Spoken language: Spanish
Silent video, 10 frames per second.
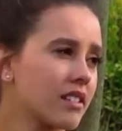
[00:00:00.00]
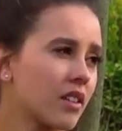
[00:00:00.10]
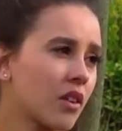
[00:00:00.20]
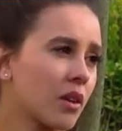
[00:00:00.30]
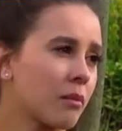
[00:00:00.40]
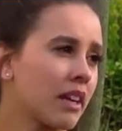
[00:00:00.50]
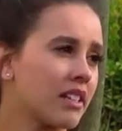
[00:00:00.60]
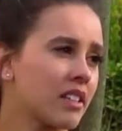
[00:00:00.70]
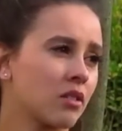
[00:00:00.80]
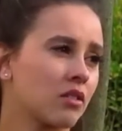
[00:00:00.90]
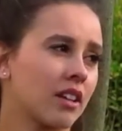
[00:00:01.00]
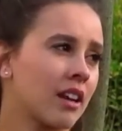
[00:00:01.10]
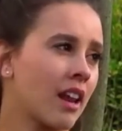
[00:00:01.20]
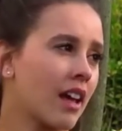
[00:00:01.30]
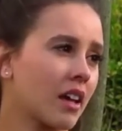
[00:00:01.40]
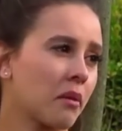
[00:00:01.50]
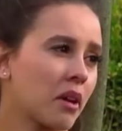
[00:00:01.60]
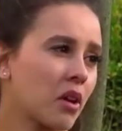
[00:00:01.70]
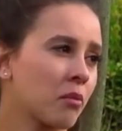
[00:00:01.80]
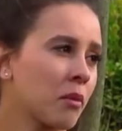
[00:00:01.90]
señora Marisa no tiene nada que
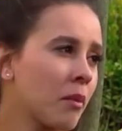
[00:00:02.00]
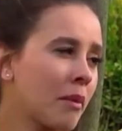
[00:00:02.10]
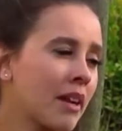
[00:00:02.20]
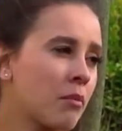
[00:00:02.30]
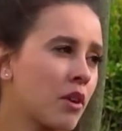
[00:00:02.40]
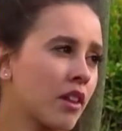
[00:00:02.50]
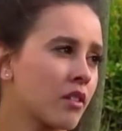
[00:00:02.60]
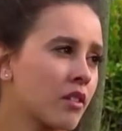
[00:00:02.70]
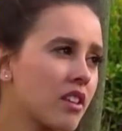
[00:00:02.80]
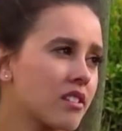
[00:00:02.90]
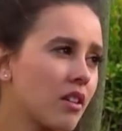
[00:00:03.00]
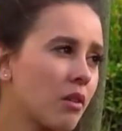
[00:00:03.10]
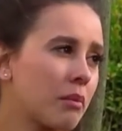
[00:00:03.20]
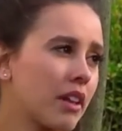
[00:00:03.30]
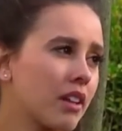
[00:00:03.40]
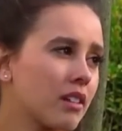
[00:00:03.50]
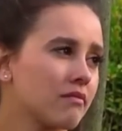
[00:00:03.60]
ver con mi mamá enamorándose de ese hombre.